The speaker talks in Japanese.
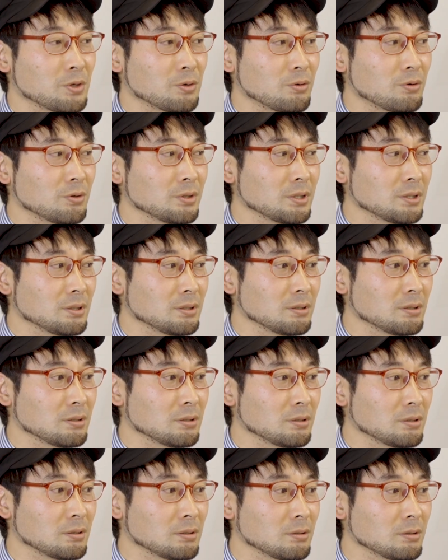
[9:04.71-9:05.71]
い、病
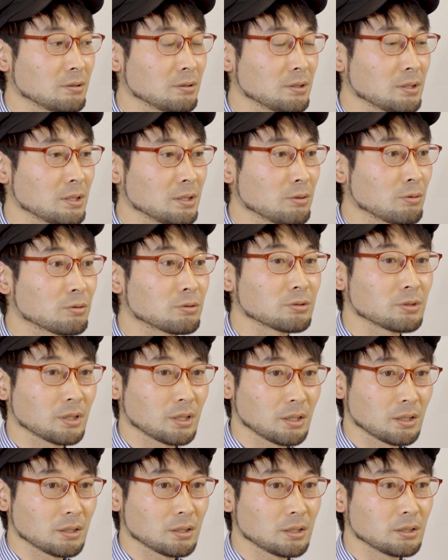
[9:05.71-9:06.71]
院によく
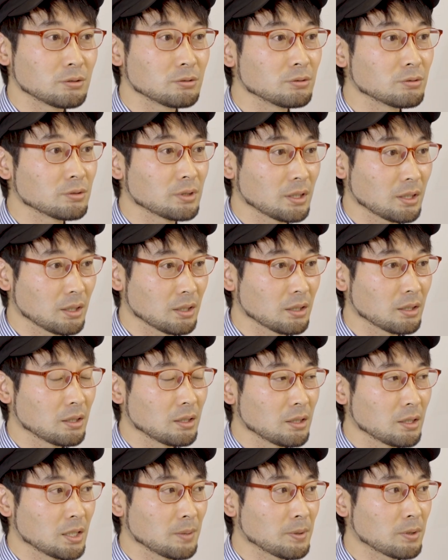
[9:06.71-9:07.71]
ね行くので、
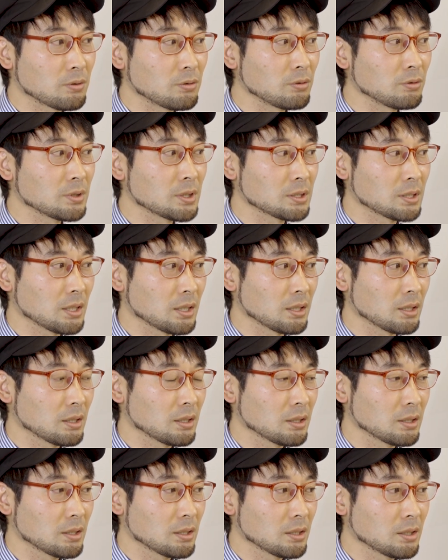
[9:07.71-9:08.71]
やっぱコロナで
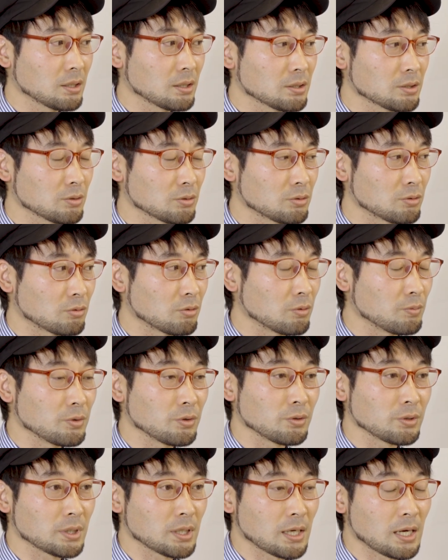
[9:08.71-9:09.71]
ちょっとこう
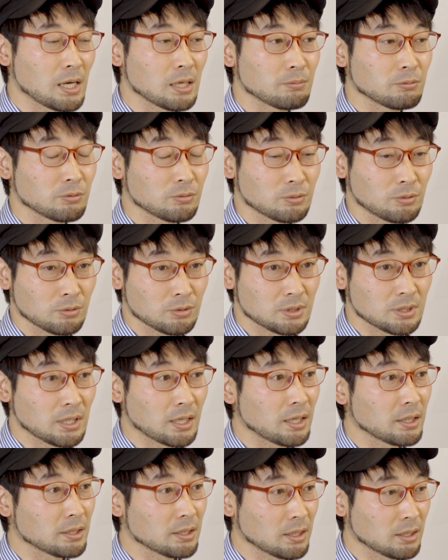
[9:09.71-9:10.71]
病院が外部とのつな
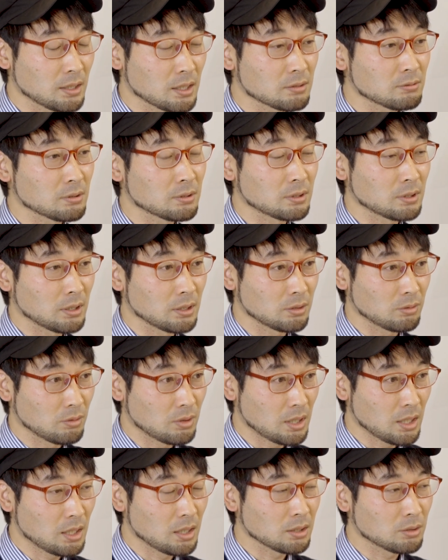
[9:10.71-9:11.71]
がりがなくったりと
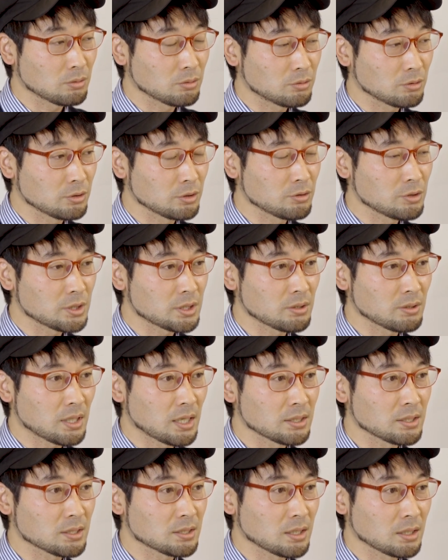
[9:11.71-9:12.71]
か、特に入院してる
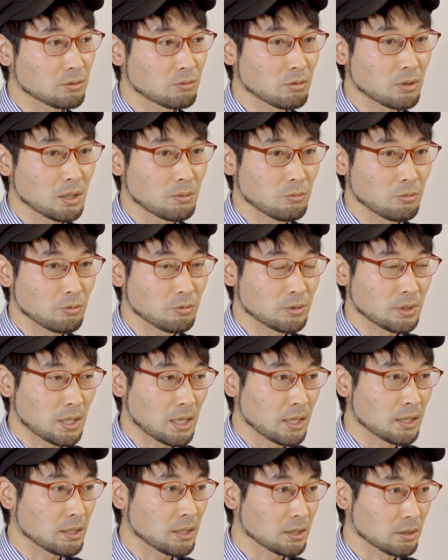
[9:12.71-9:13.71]
患者さんとかも
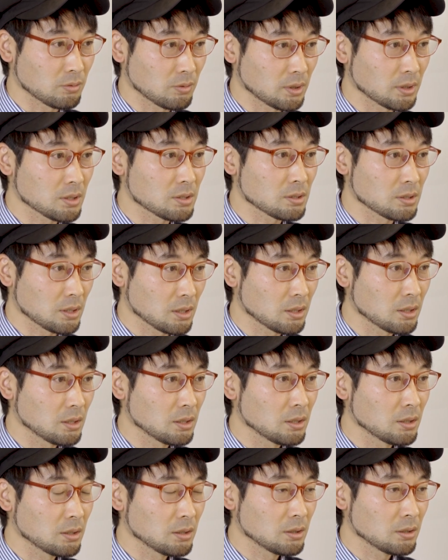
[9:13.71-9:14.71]
会えないとかですね、
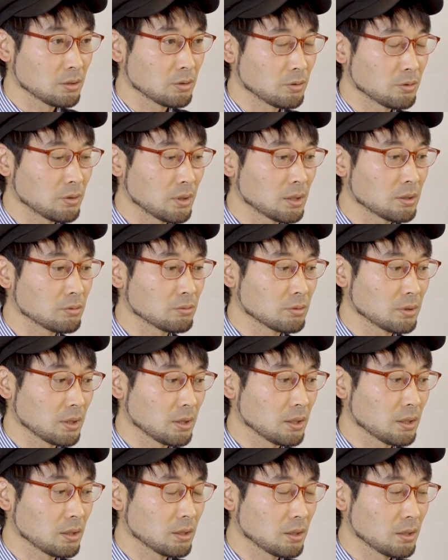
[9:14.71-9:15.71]
いろいろあるの
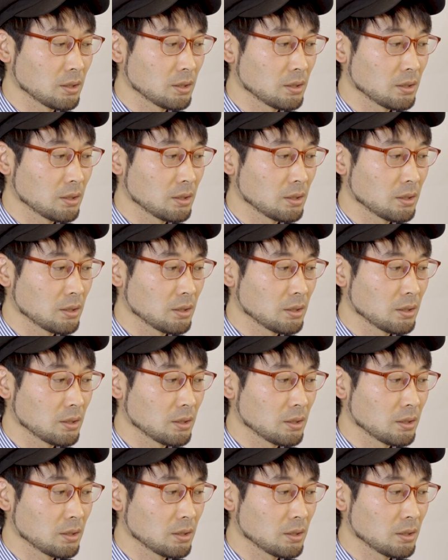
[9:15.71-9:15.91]
で、